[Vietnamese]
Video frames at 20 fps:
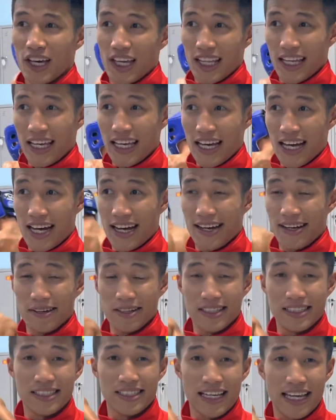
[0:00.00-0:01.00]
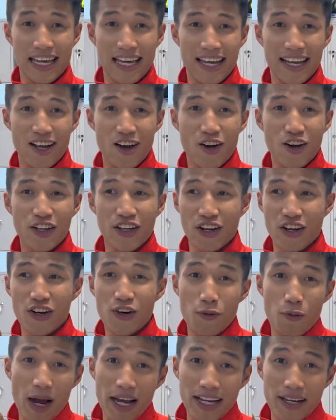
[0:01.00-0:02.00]
thì uh, sẽ có những
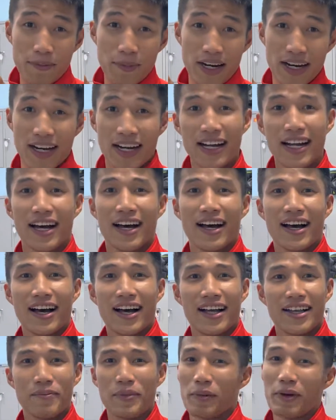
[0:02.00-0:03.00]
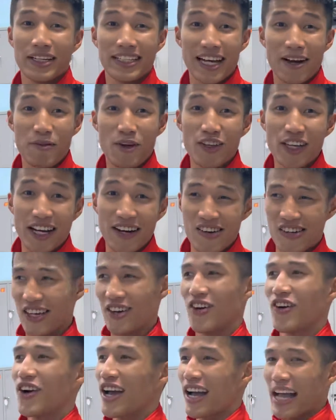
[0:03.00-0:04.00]
người quay với mình mà mình sẽ không nói chuyện được
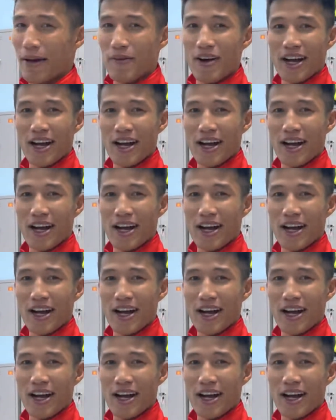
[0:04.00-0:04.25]
nhiều ok cảm ơn